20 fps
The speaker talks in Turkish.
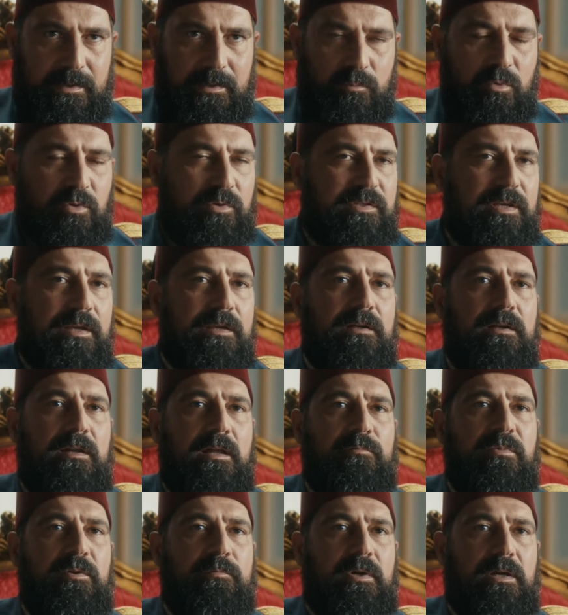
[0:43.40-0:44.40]
Bu
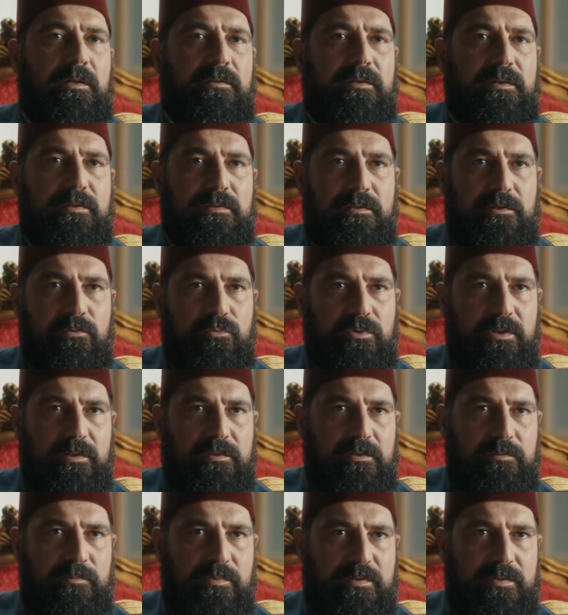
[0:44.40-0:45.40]
zehirlenme badiresine
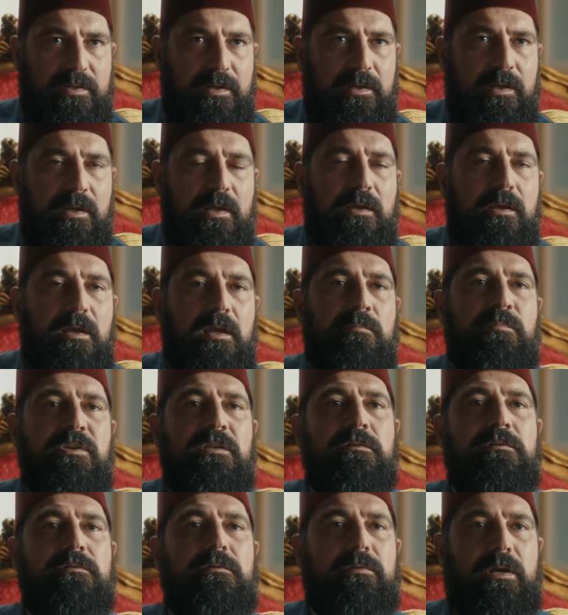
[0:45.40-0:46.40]
uğradığımızda
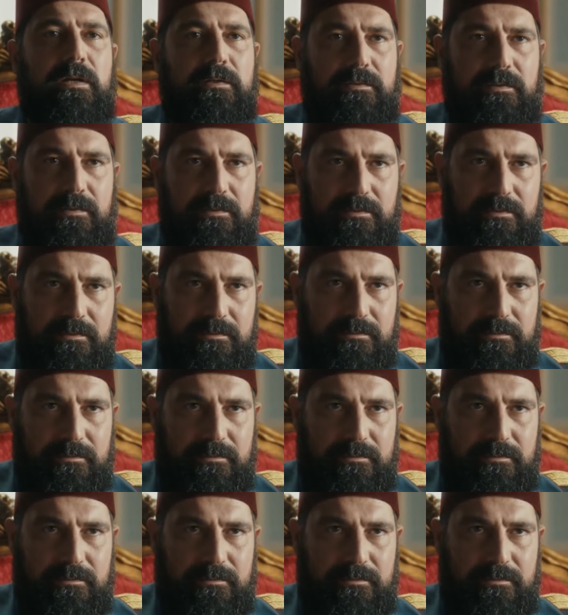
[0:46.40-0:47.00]
emir verdik.